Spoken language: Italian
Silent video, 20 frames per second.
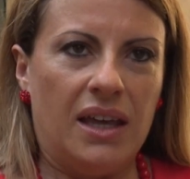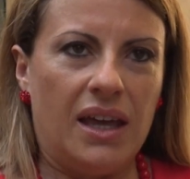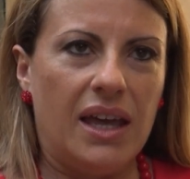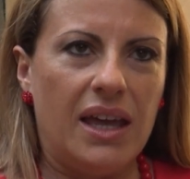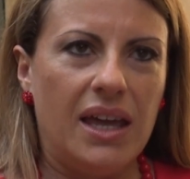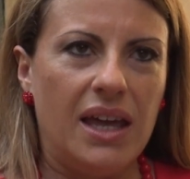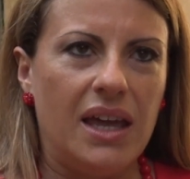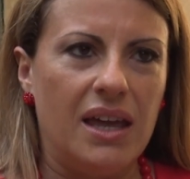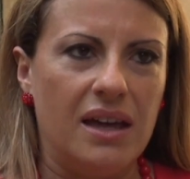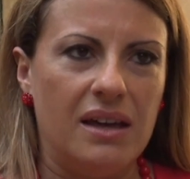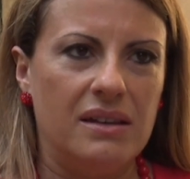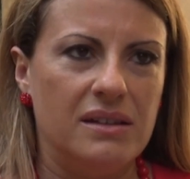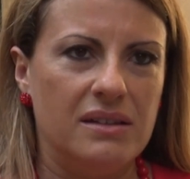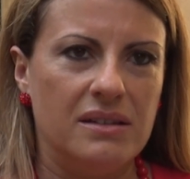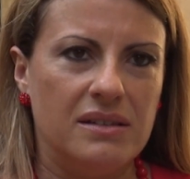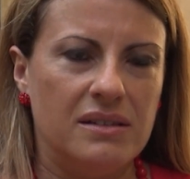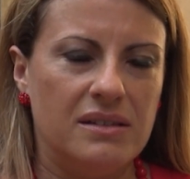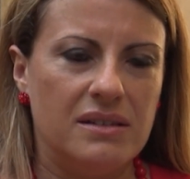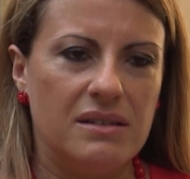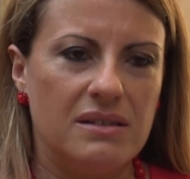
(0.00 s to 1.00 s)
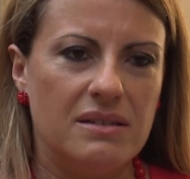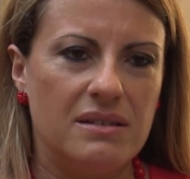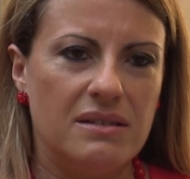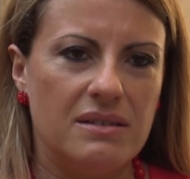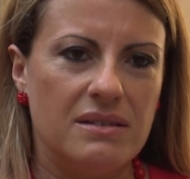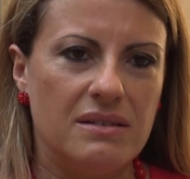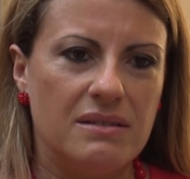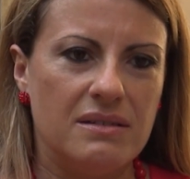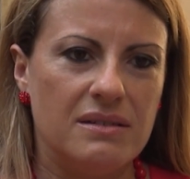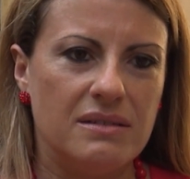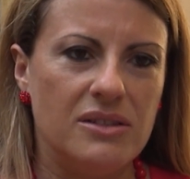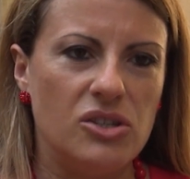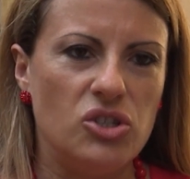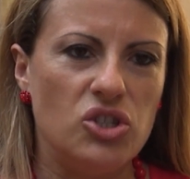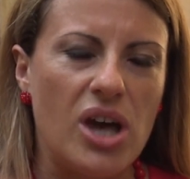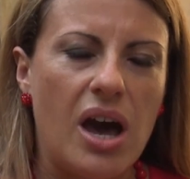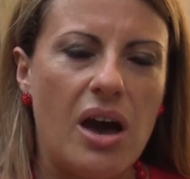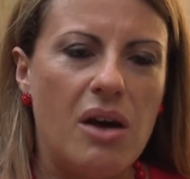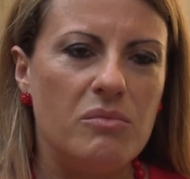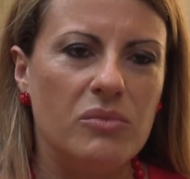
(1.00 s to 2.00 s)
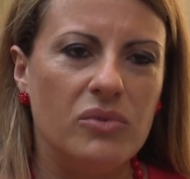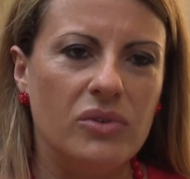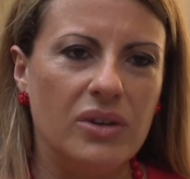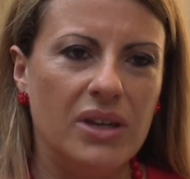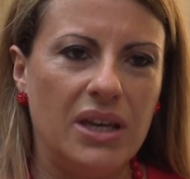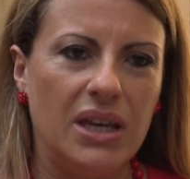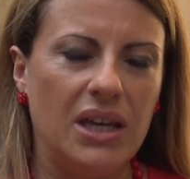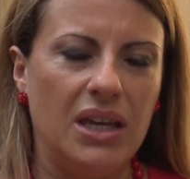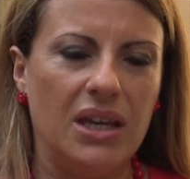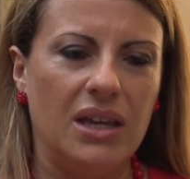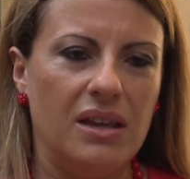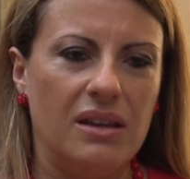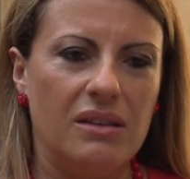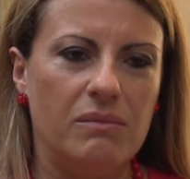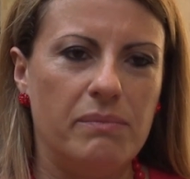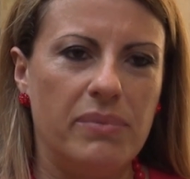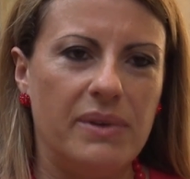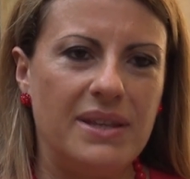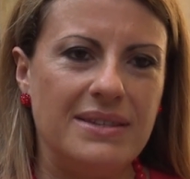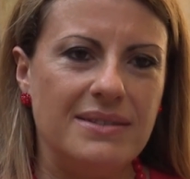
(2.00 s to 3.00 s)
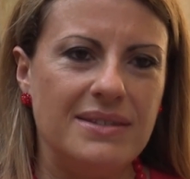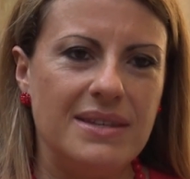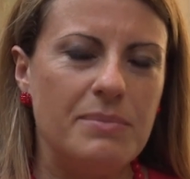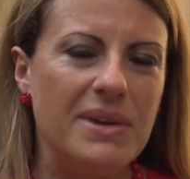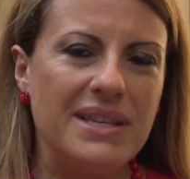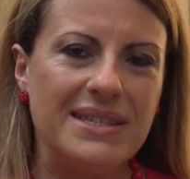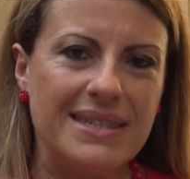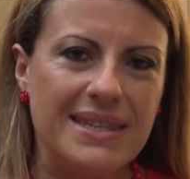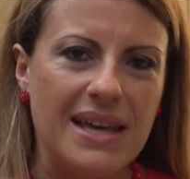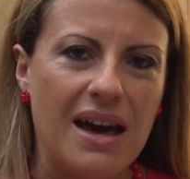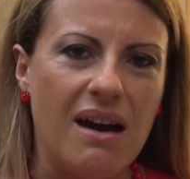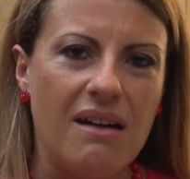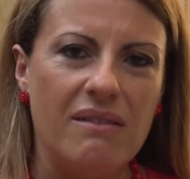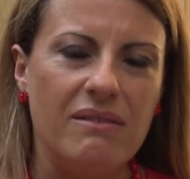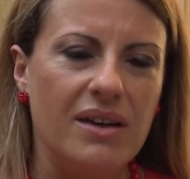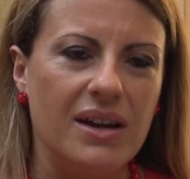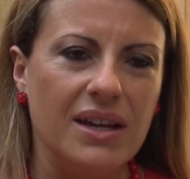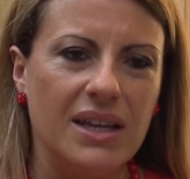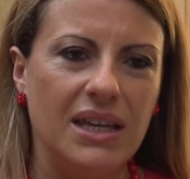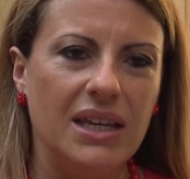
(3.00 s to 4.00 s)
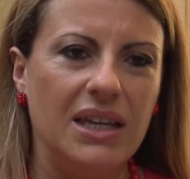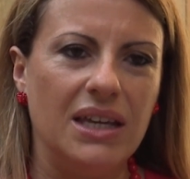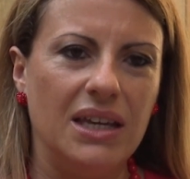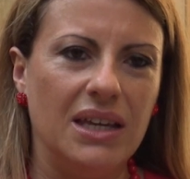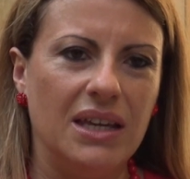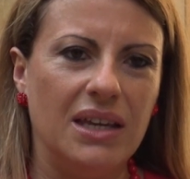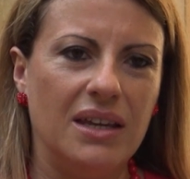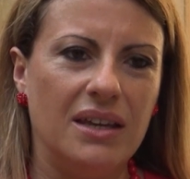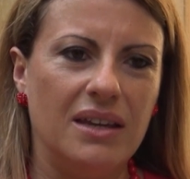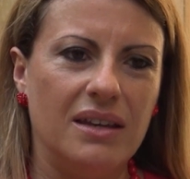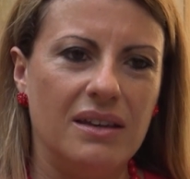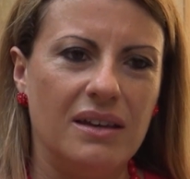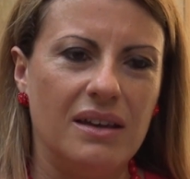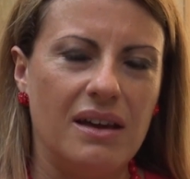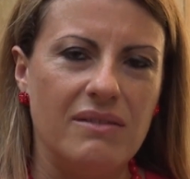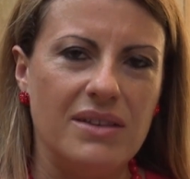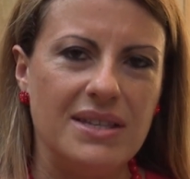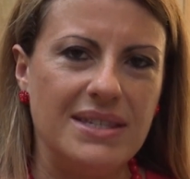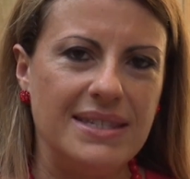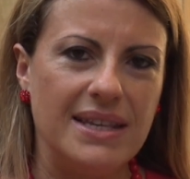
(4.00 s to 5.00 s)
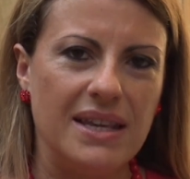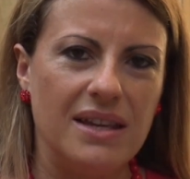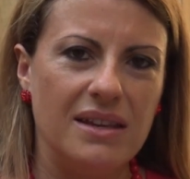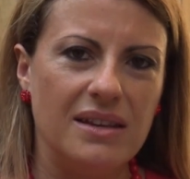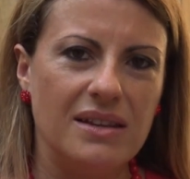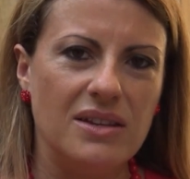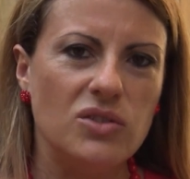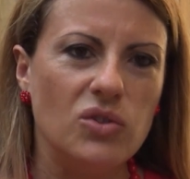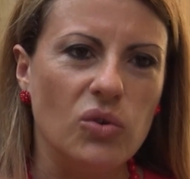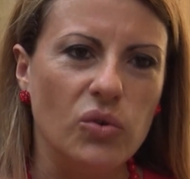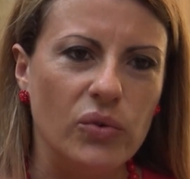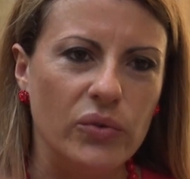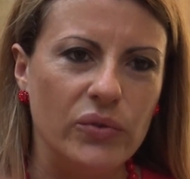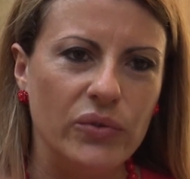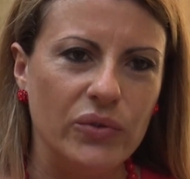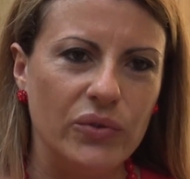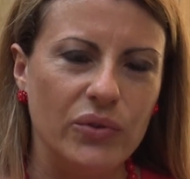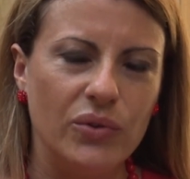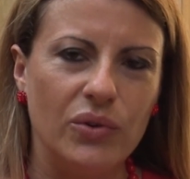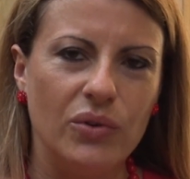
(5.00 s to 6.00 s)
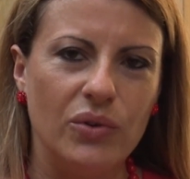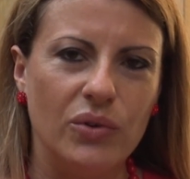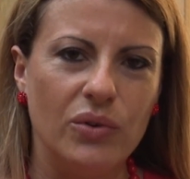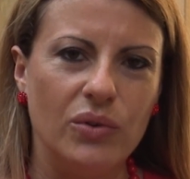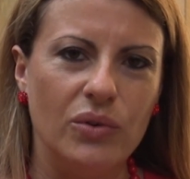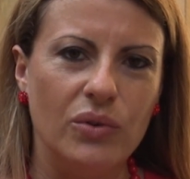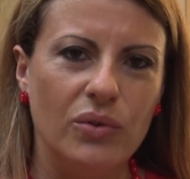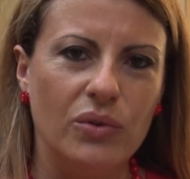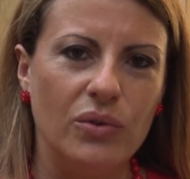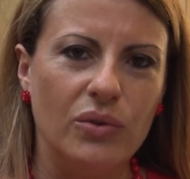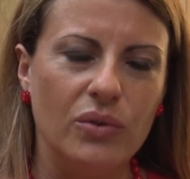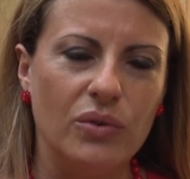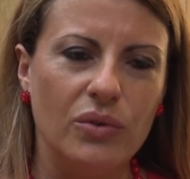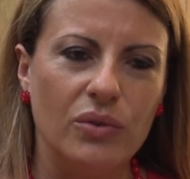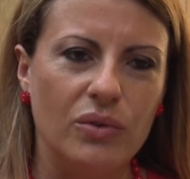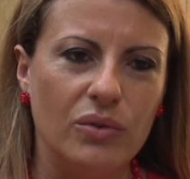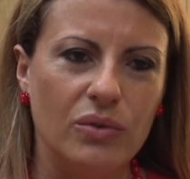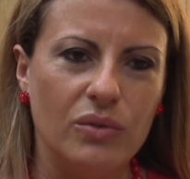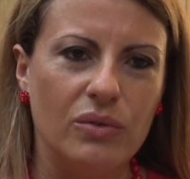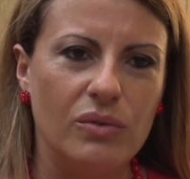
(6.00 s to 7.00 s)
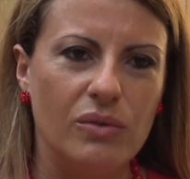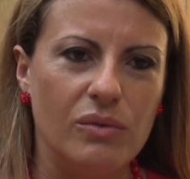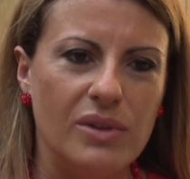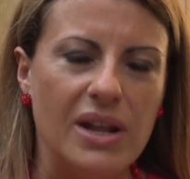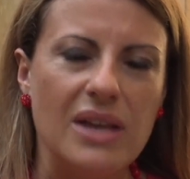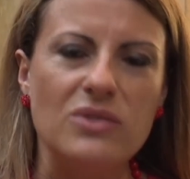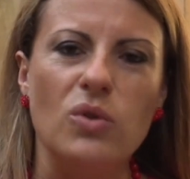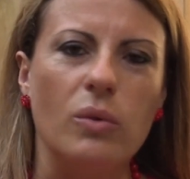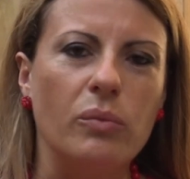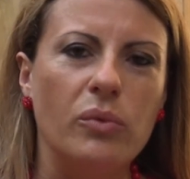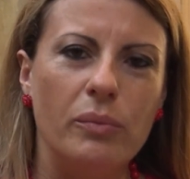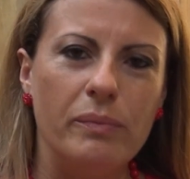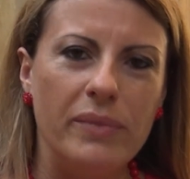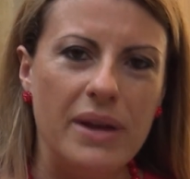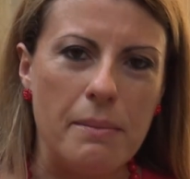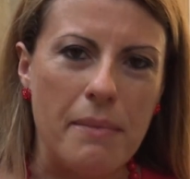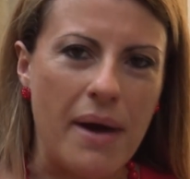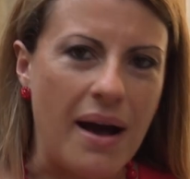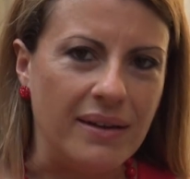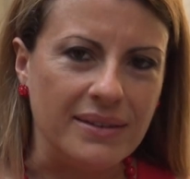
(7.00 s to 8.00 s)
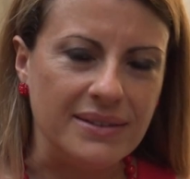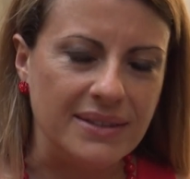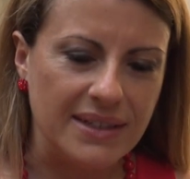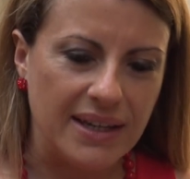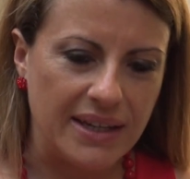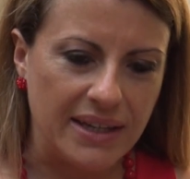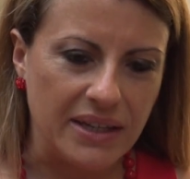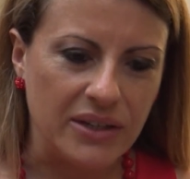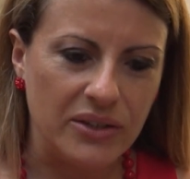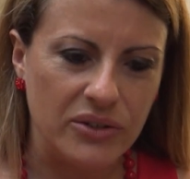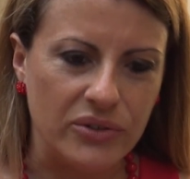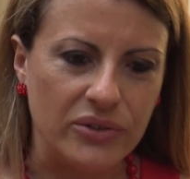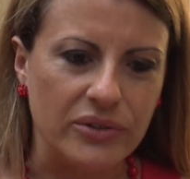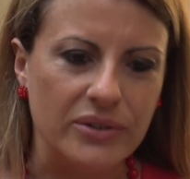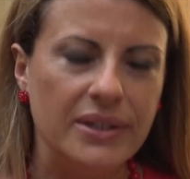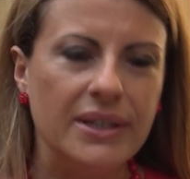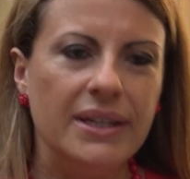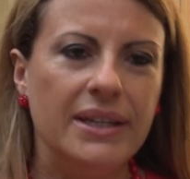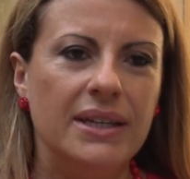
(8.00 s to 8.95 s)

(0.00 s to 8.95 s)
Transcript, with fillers: e eh, diciamo che si pensava che avesse risolto la sua problematica ecco,